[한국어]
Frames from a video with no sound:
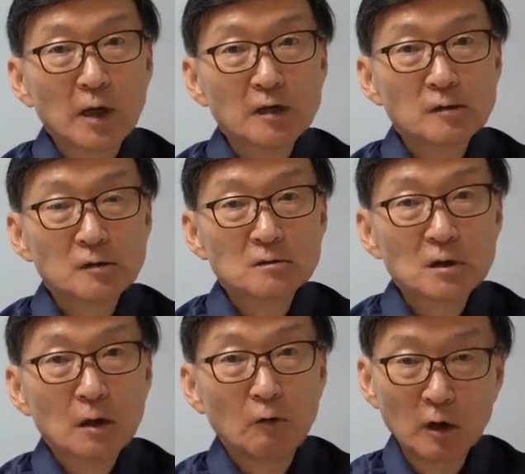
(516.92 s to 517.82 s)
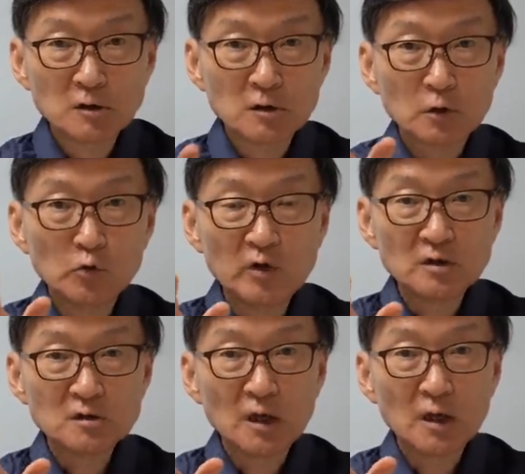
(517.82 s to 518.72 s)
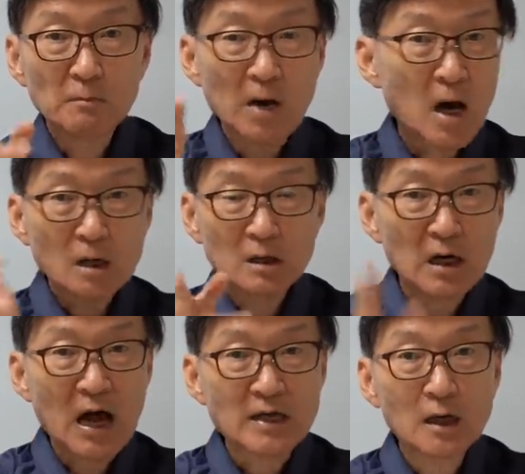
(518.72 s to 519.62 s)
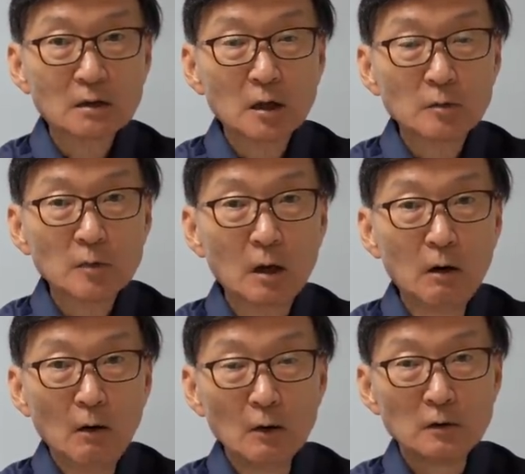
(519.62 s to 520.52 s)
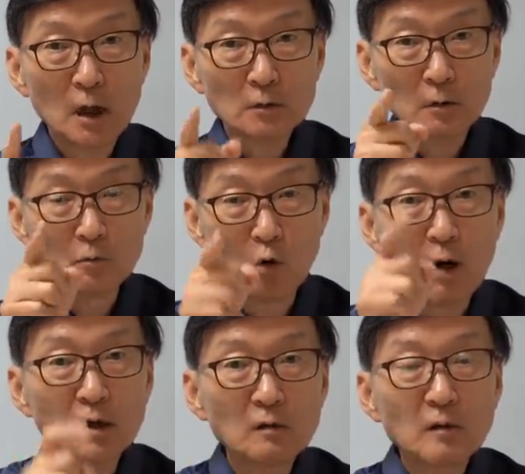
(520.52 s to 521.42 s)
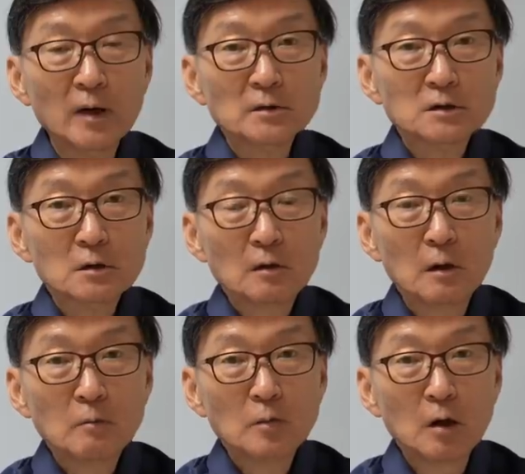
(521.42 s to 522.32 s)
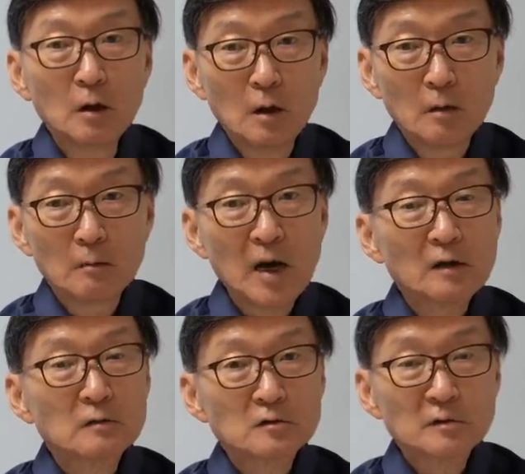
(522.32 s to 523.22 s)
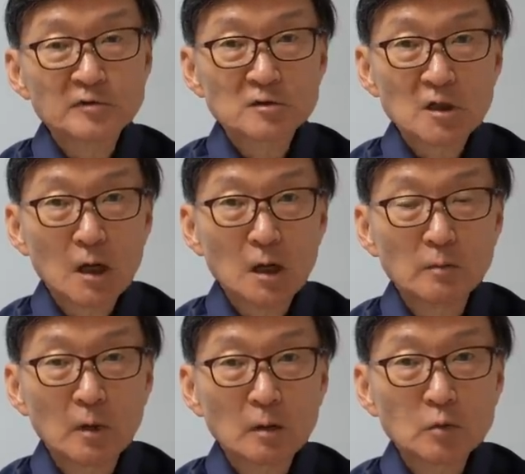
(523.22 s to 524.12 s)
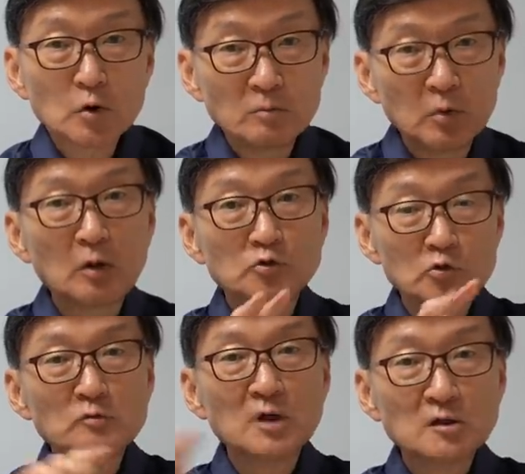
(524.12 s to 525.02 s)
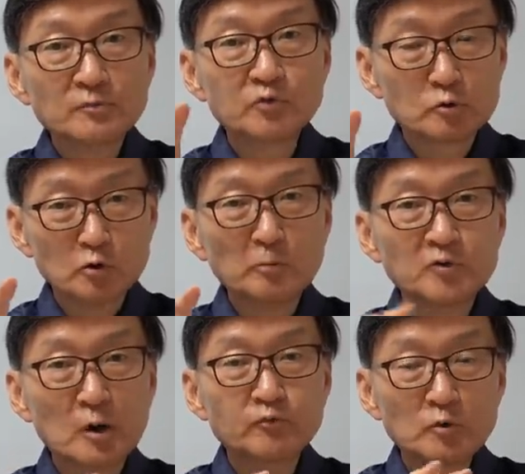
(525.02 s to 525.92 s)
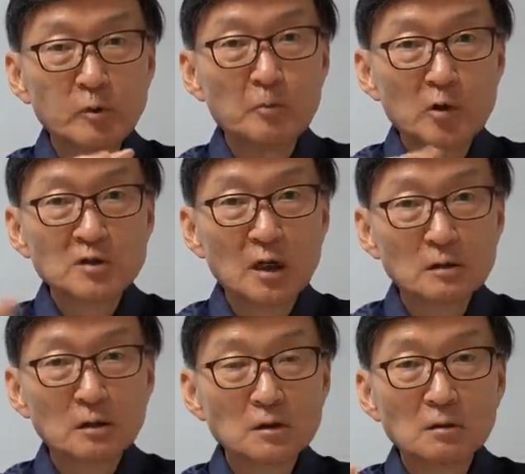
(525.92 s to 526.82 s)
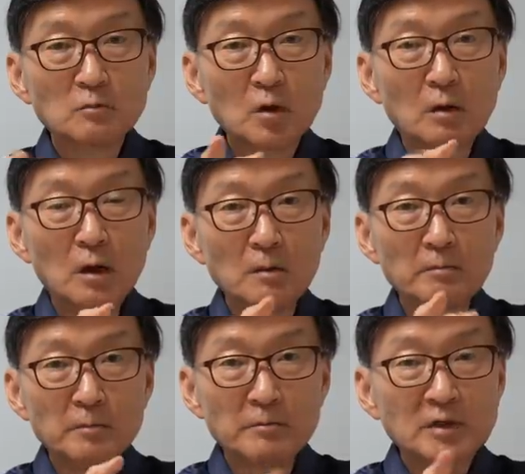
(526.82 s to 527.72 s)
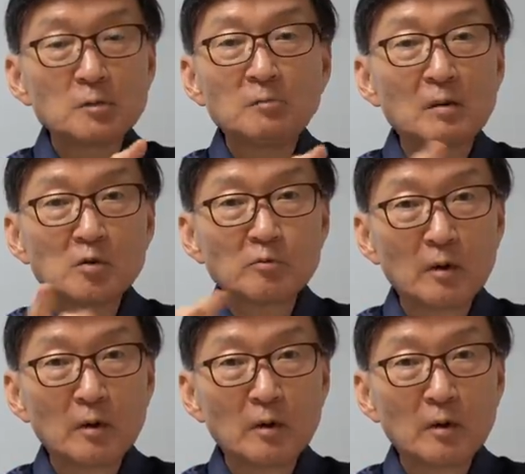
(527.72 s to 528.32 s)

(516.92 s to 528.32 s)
AT&T가 워싱턴 USTR에 막 항의할 거 아닙니까? 이런 거 뭐 하는 거예요 지금? 뭐 마이크로소프트사가 그뭐 중문에서 불, 소프트웨어 불법 복제하는 거 그거 뭐 몇천만 불